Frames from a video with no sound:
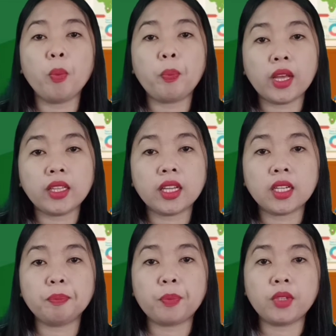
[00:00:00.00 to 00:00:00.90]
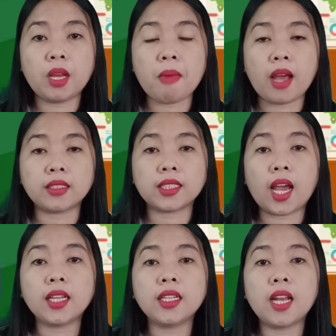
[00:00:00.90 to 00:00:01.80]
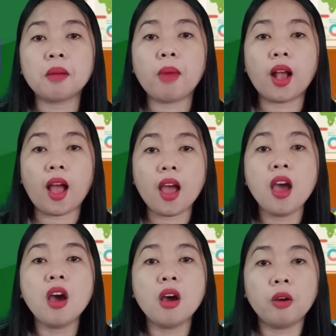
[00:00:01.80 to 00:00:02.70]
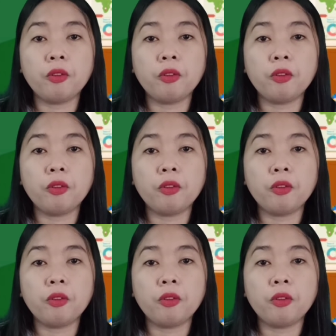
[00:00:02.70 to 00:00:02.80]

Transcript: o pwede rin po naman sa kanilang mga